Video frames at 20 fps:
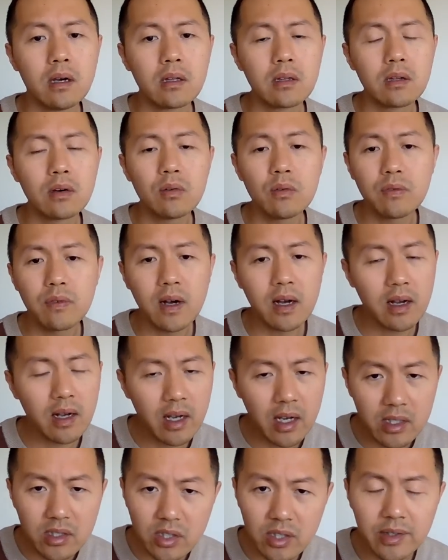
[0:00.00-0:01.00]
都放
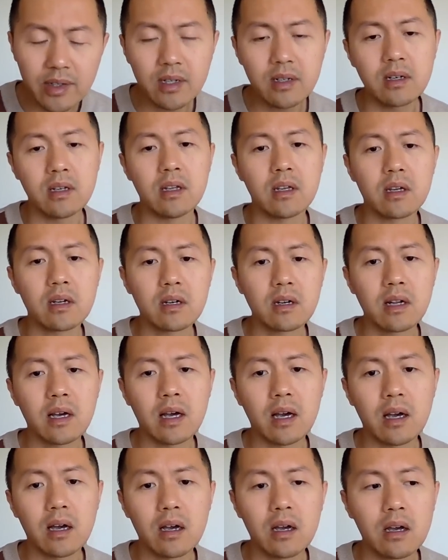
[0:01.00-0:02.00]
开清零
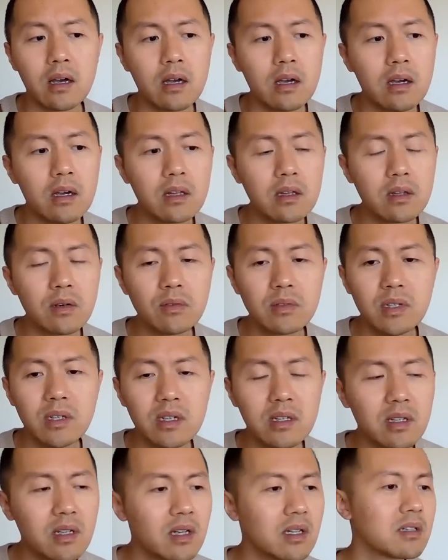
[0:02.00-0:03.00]
了，都
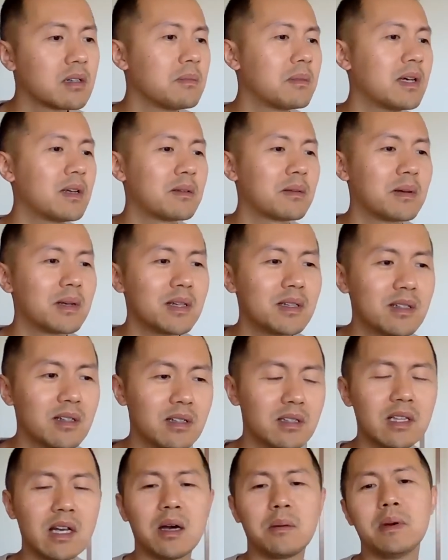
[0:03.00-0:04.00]
天天他妈
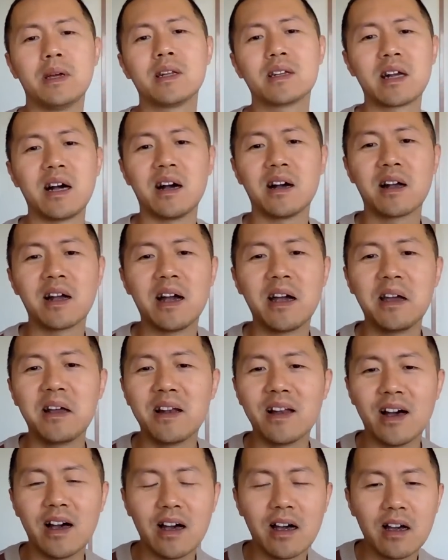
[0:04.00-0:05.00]
的大门敞开
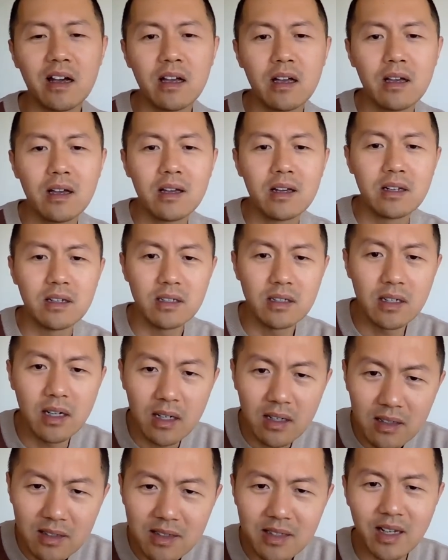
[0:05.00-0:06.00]
了，
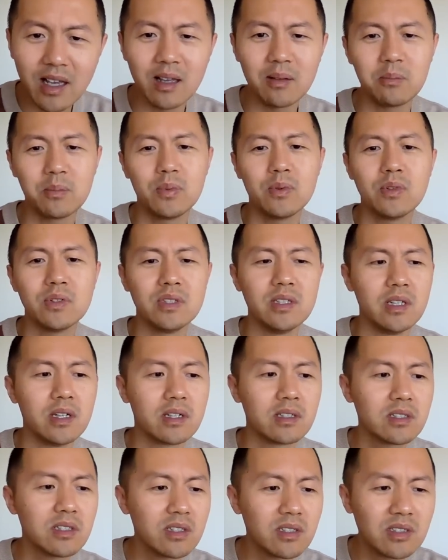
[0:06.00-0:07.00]
仍然不
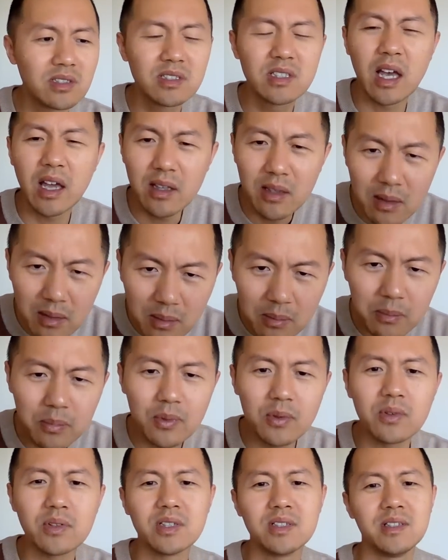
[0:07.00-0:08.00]
行，是真
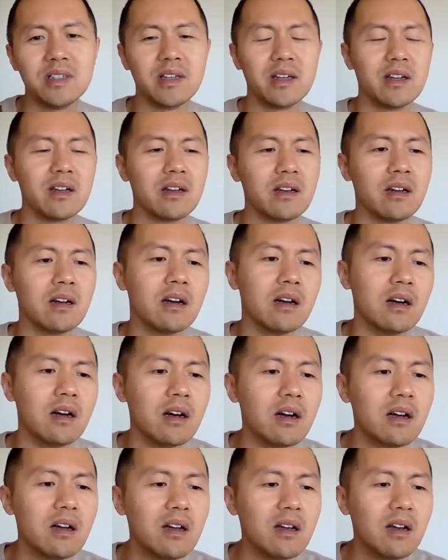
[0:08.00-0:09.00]
不行。啊！
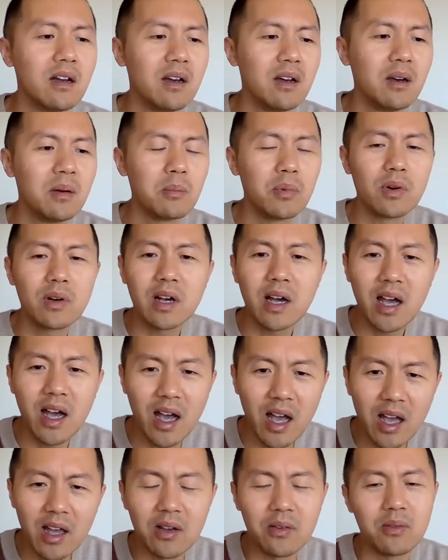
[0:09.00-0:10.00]
不是
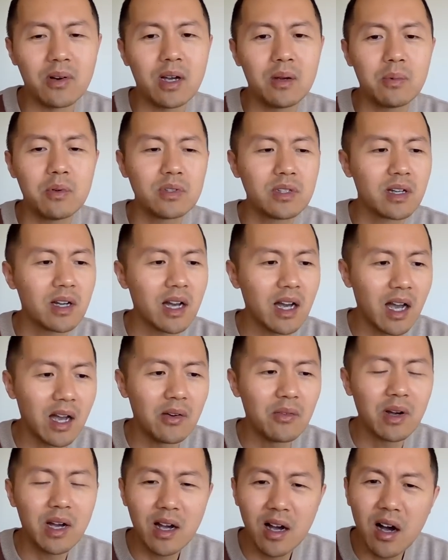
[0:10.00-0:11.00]
海外不行，海
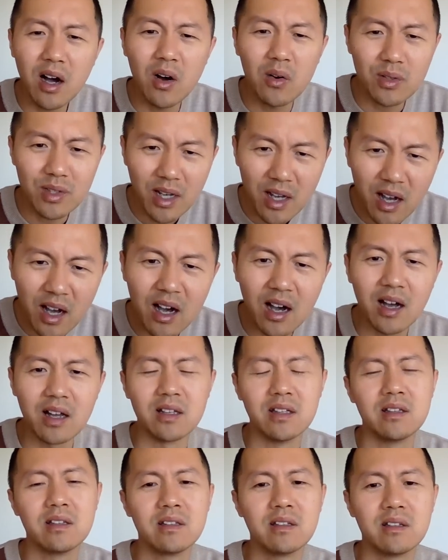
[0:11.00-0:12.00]
外好的
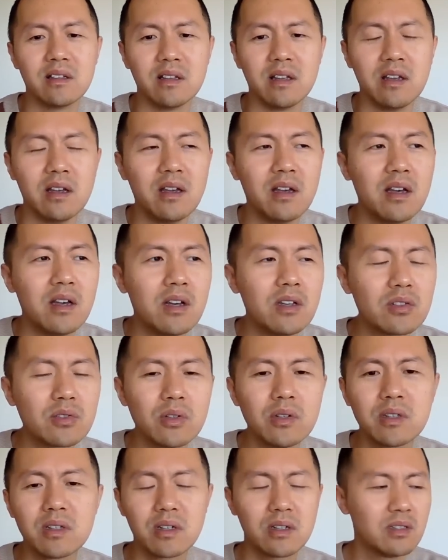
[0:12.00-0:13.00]
很。所
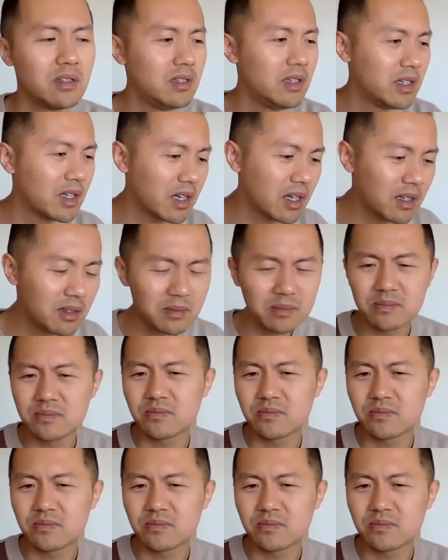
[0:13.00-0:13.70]
以这个你看，